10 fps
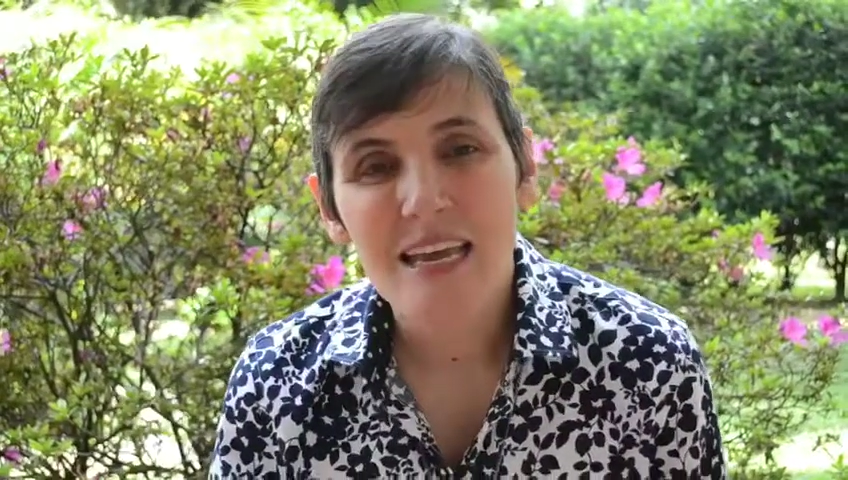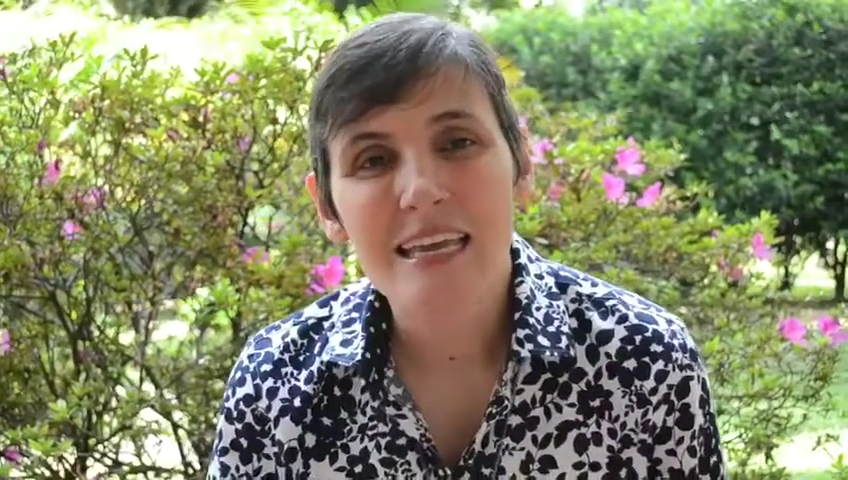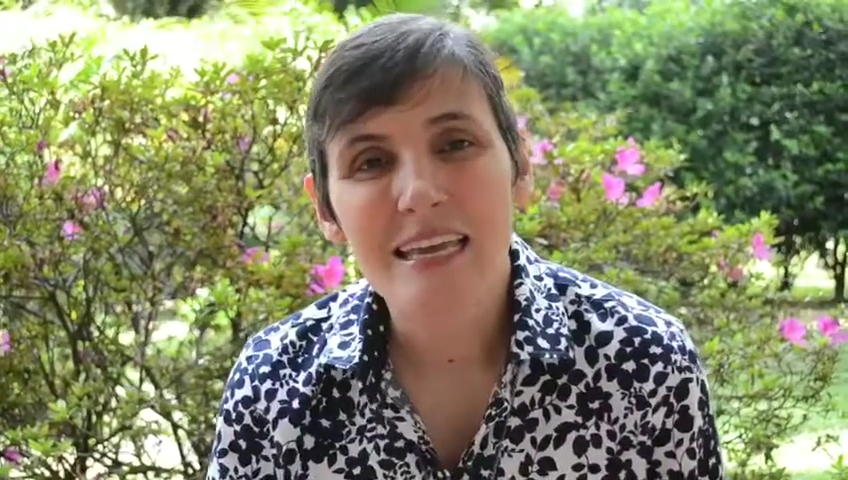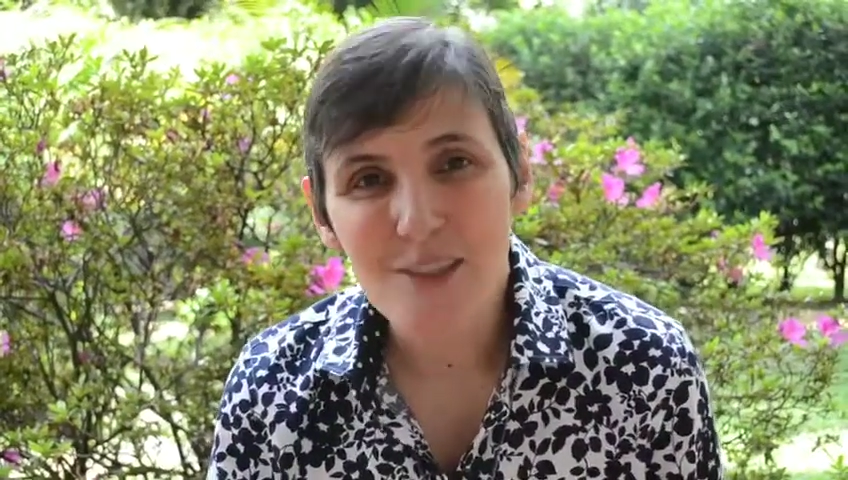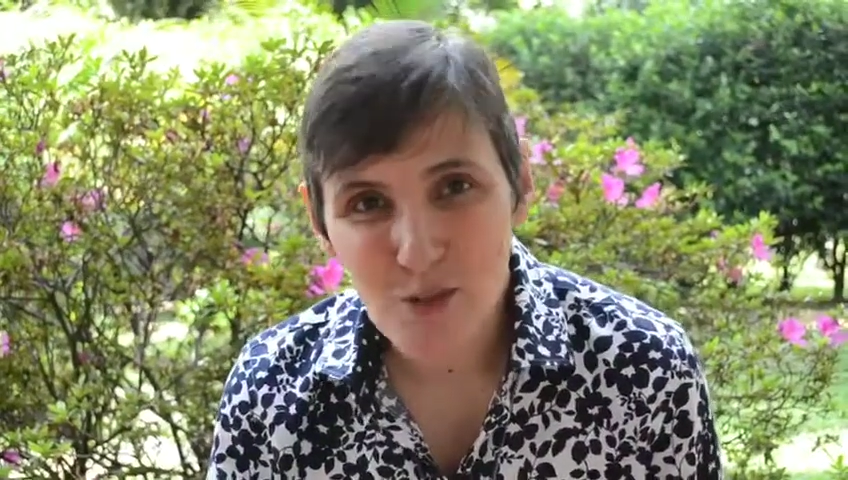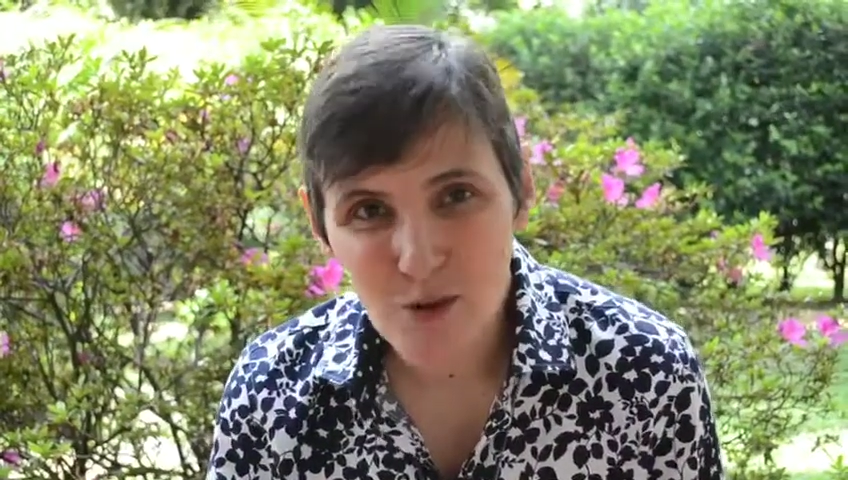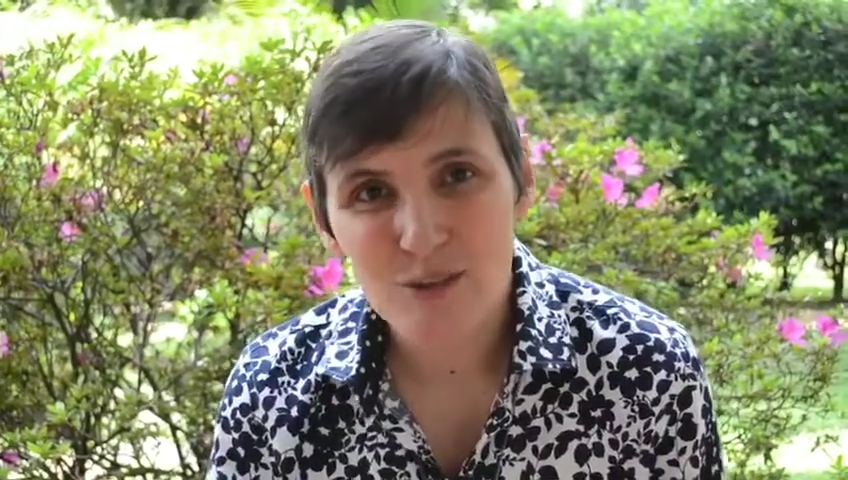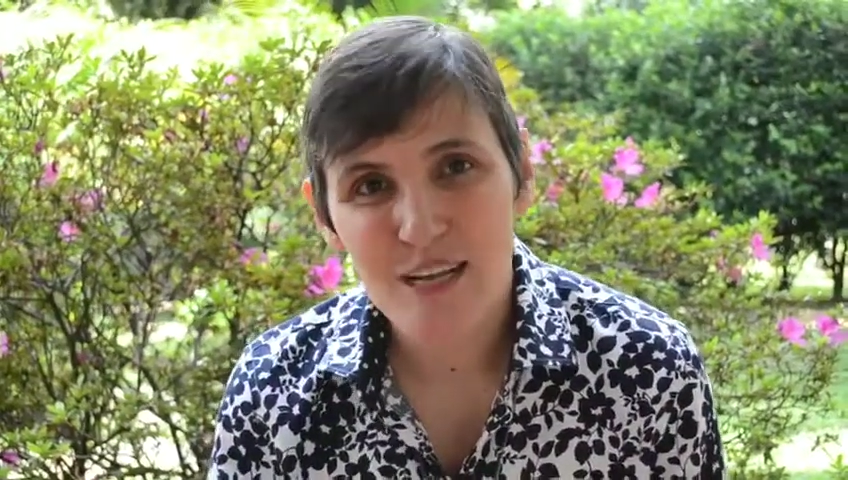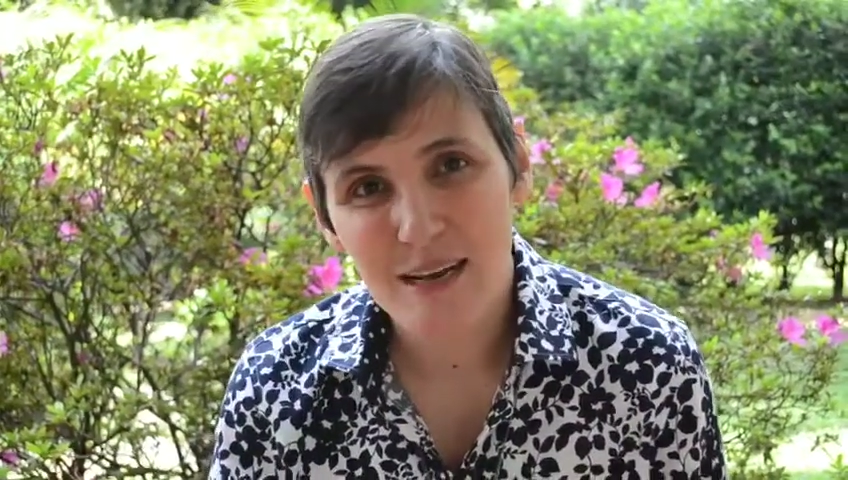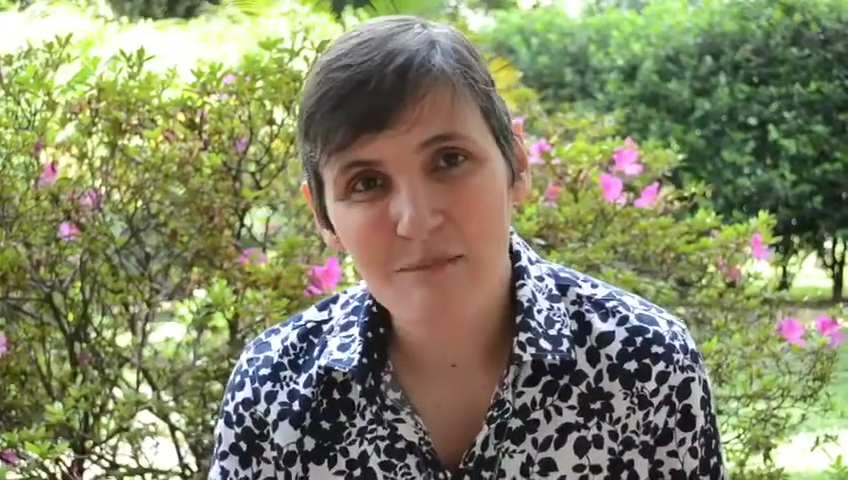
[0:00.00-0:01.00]
y que
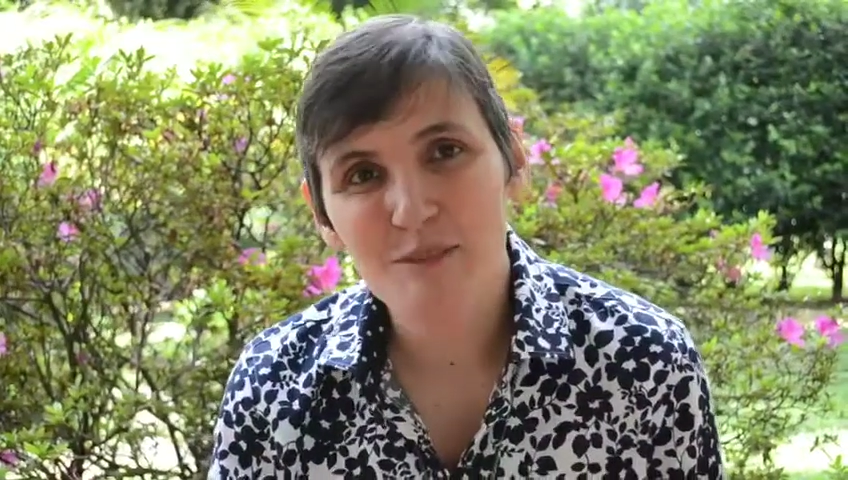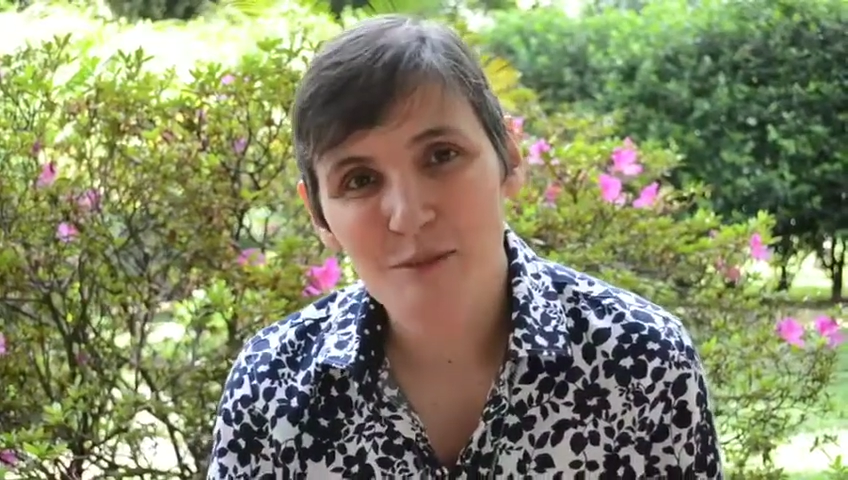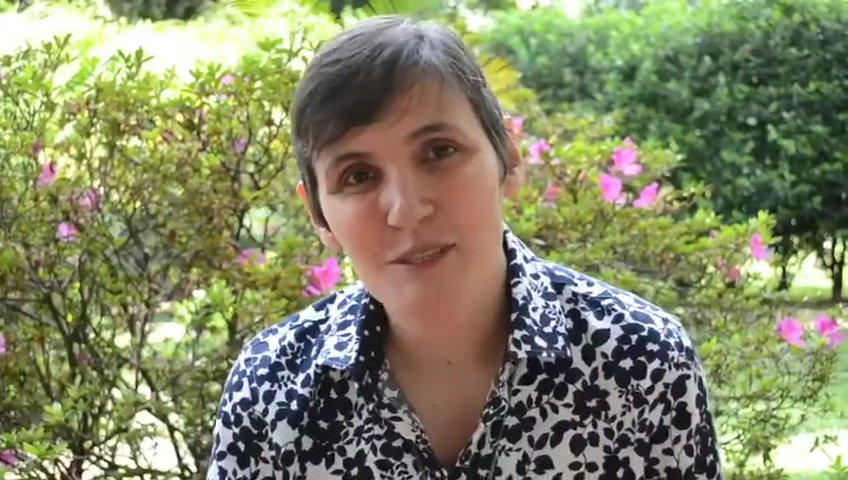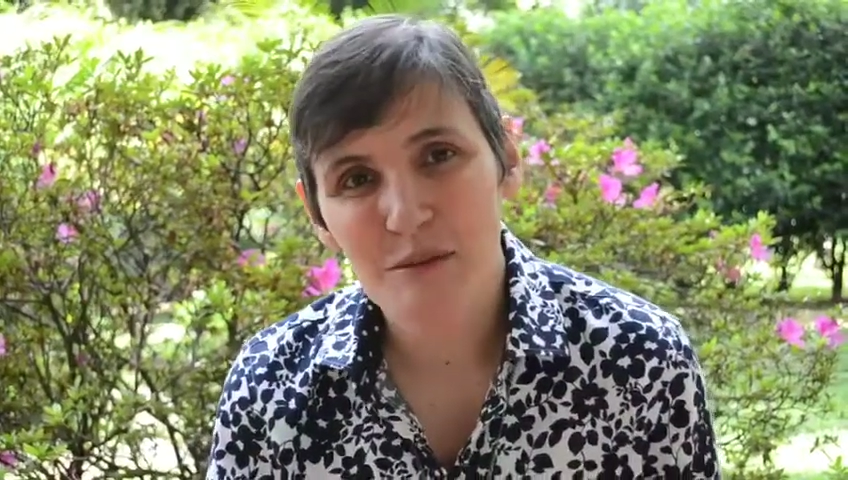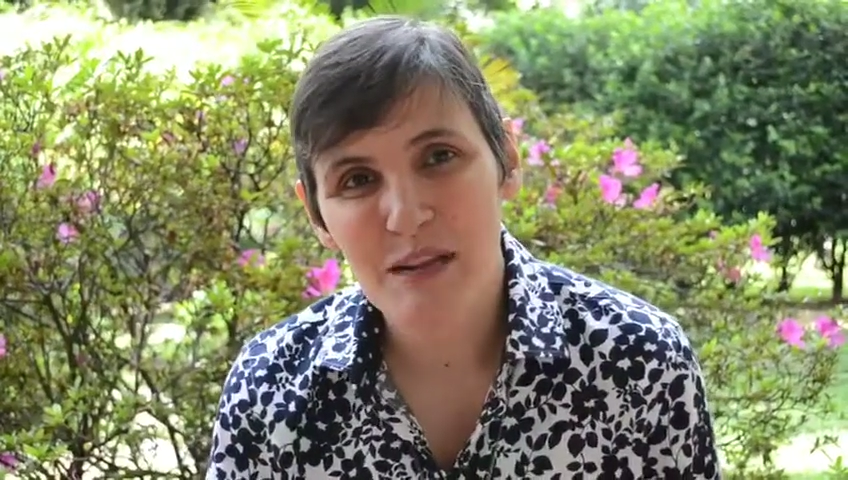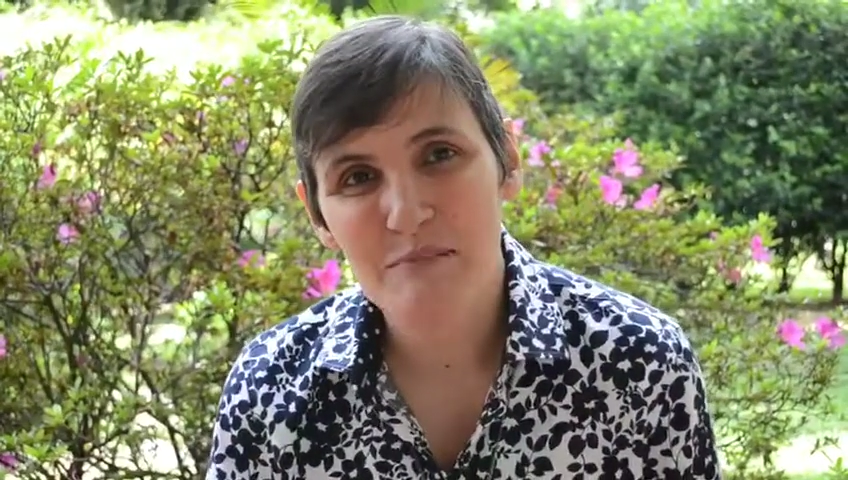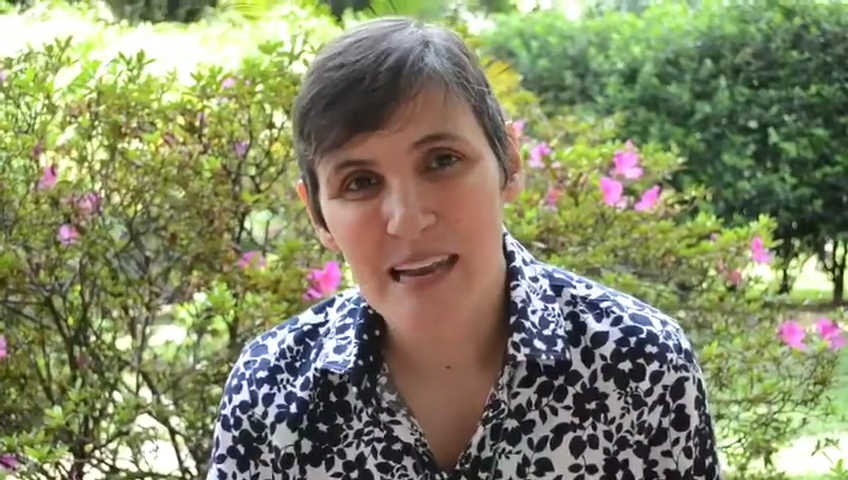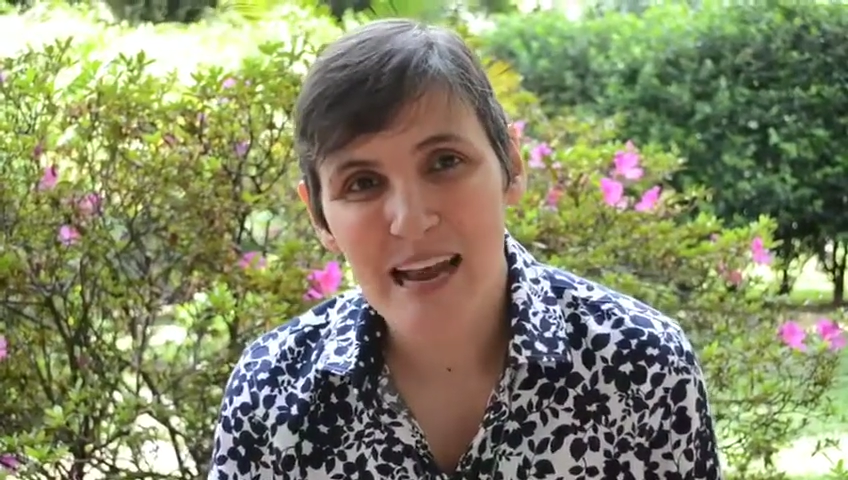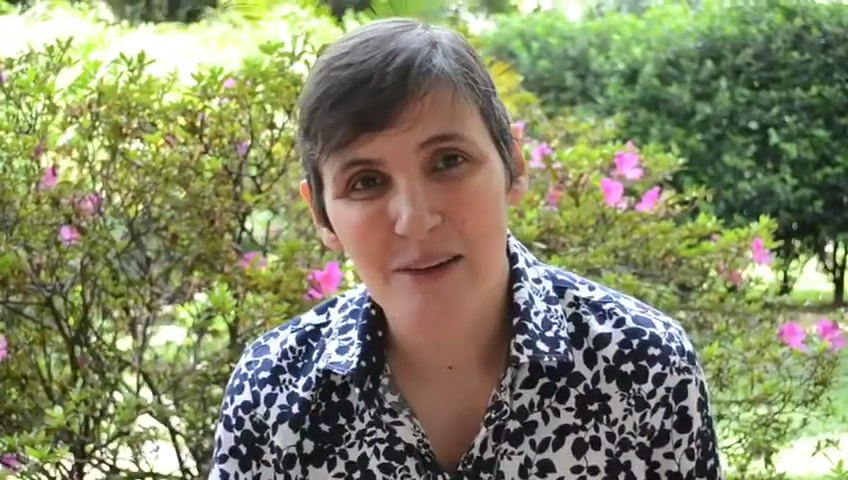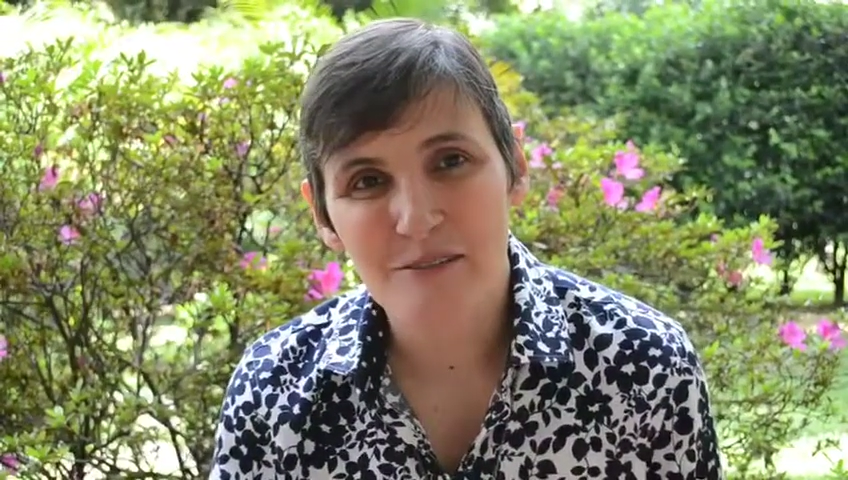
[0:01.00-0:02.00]
todos hagamos posible el
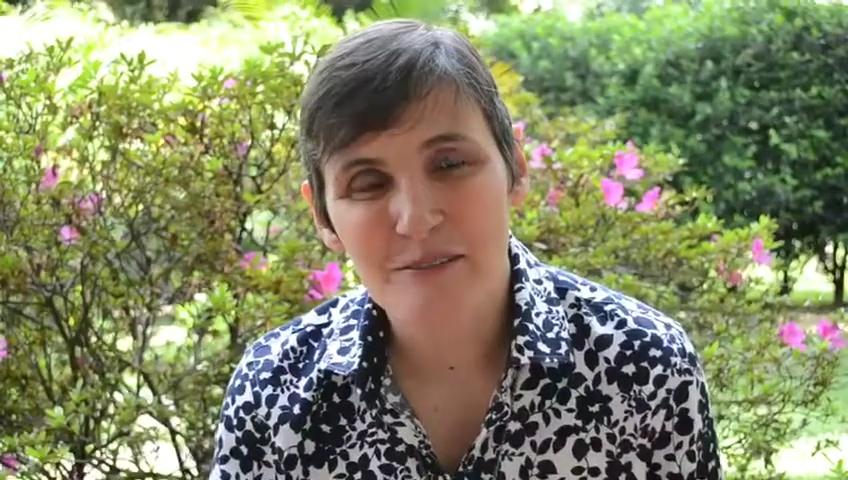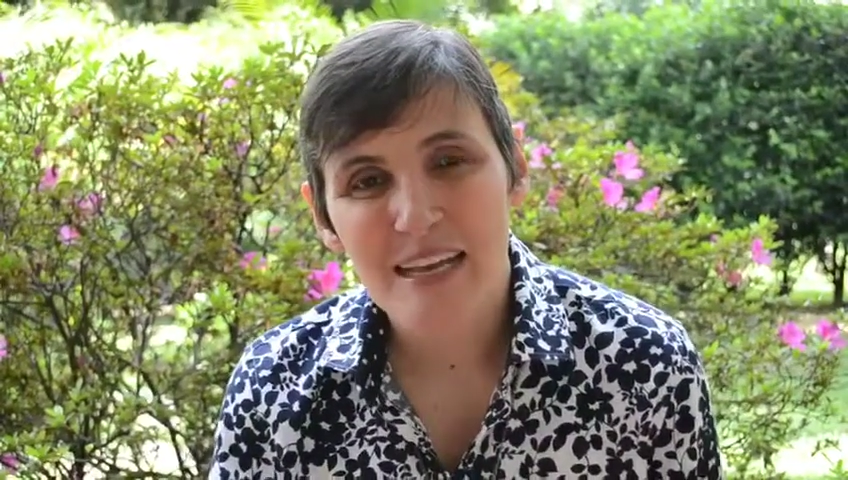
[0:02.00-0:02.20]
milagro,